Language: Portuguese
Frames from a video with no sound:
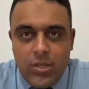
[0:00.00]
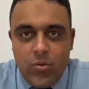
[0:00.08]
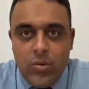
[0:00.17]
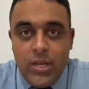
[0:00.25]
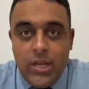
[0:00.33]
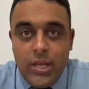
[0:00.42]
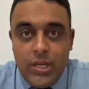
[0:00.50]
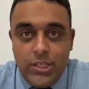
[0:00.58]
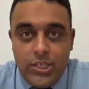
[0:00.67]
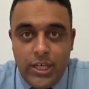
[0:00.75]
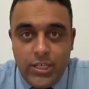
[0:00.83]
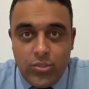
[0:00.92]
Então,
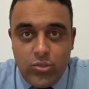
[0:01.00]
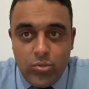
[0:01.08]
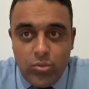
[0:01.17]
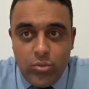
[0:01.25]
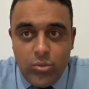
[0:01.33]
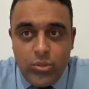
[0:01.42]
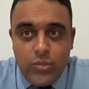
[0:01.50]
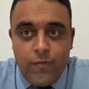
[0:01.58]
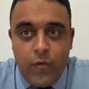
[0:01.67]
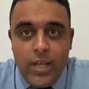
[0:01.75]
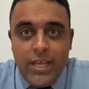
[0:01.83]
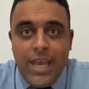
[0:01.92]
Jesus
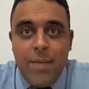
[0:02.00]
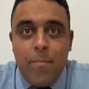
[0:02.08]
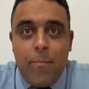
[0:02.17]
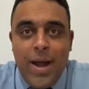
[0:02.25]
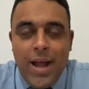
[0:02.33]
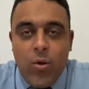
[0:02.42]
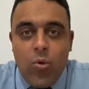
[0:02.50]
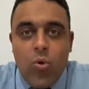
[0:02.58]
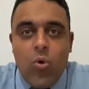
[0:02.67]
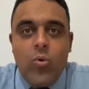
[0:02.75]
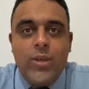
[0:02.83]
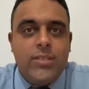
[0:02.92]
foi quem
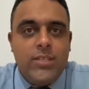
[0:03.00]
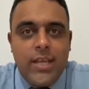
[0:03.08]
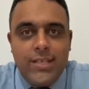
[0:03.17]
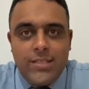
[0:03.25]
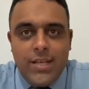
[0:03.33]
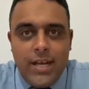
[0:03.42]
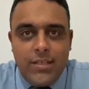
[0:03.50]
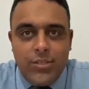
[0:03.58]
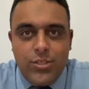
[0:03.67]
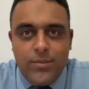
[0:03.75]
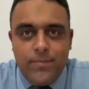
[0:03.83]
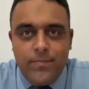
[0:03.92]
pagou esse
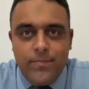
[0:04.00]
resgate.